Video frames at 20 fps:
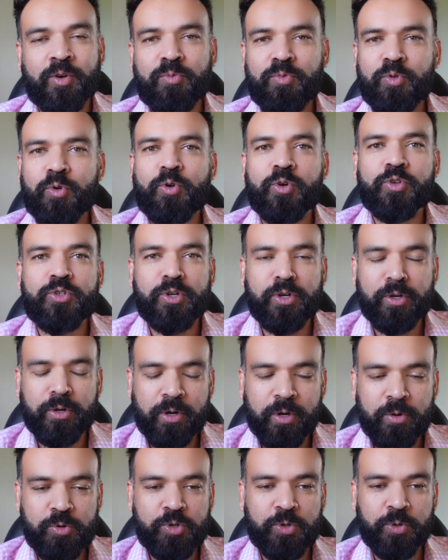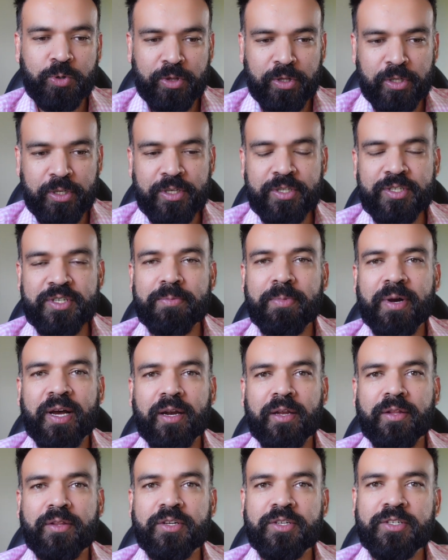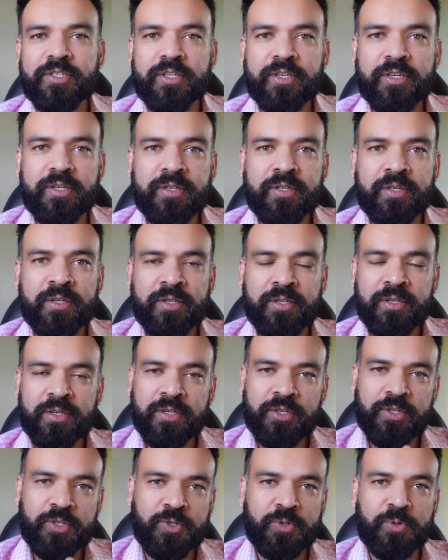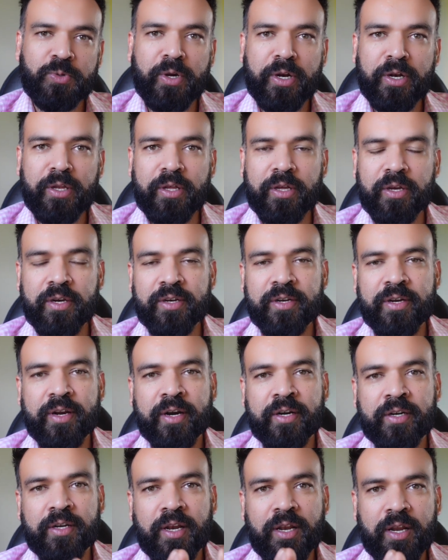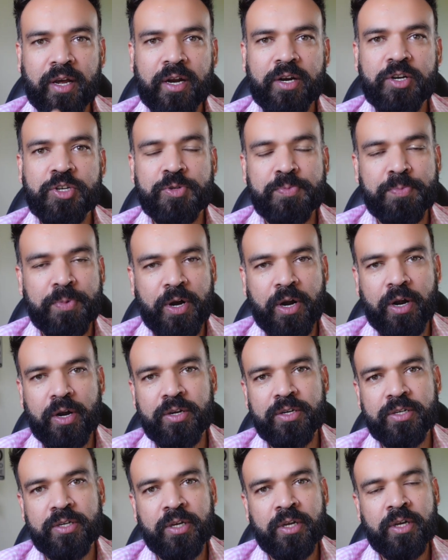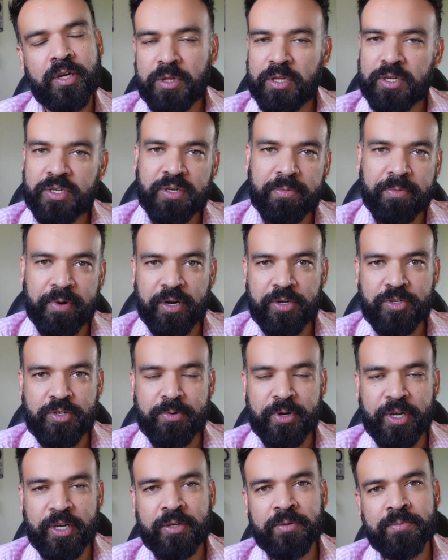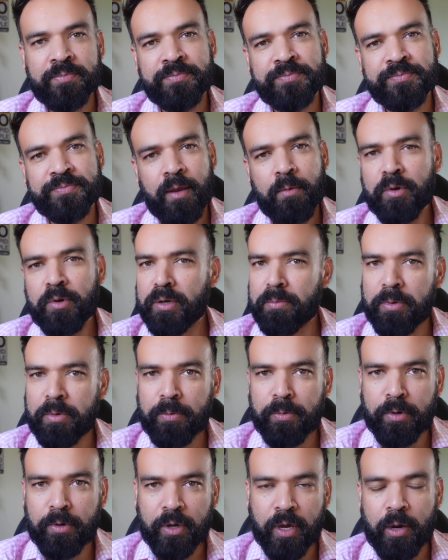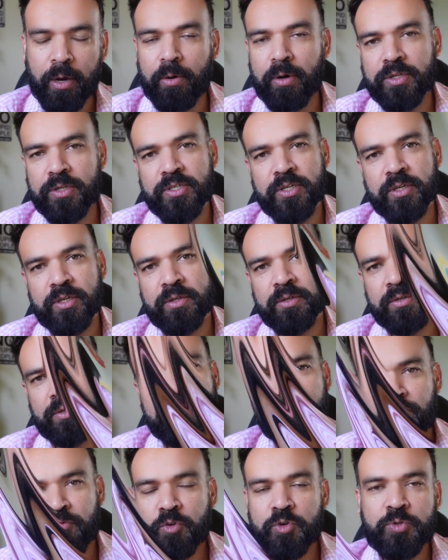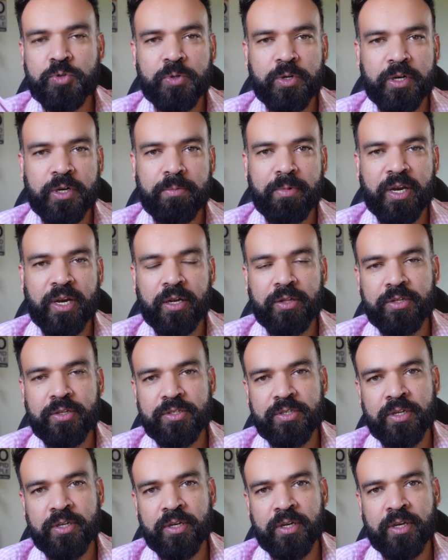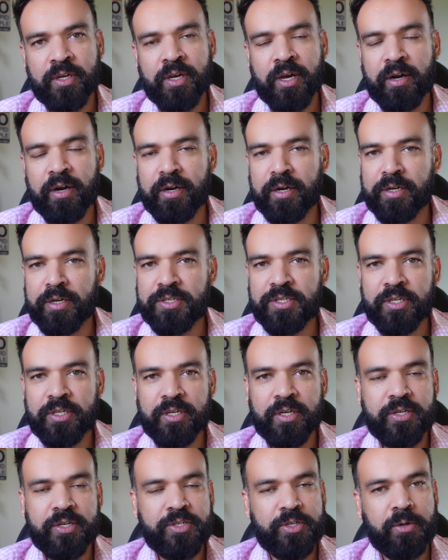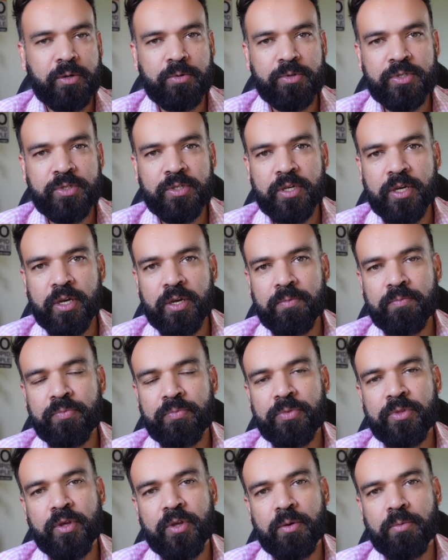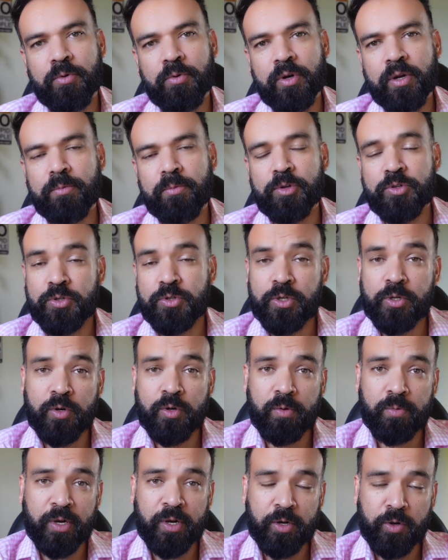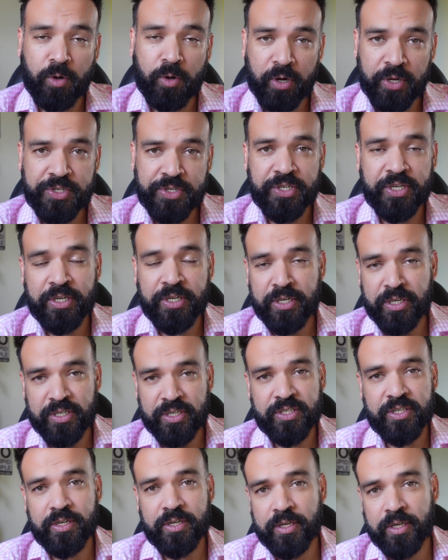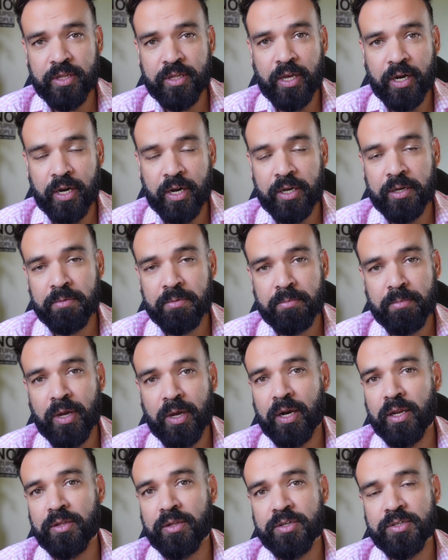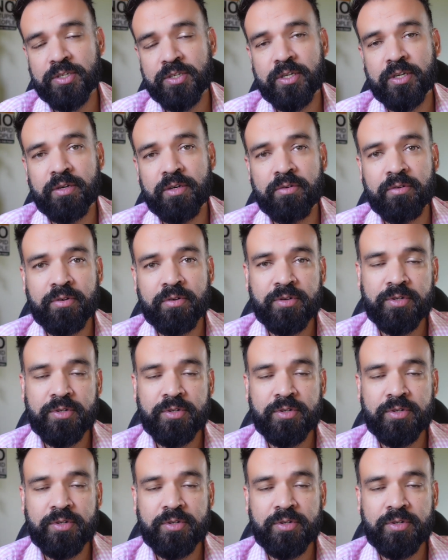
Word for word: খুব দুঃখজনক হলেও সত্যি যে বাংলাদেশের স্টুডেন্টদের একটা লার্জ পার্ট বিদেশে পাড়ি জমায় এবং এর বিভিন্ন কারণ আছে আনফর্চুনেটলি বাংলাদেশের কারেন্টলি শিক্ষার যে অবস্থা তারপরে আমরা যদি গ্লোবাল নলেজ ইন্ডেক্সের দিকে তাকাই বাংলাদেশের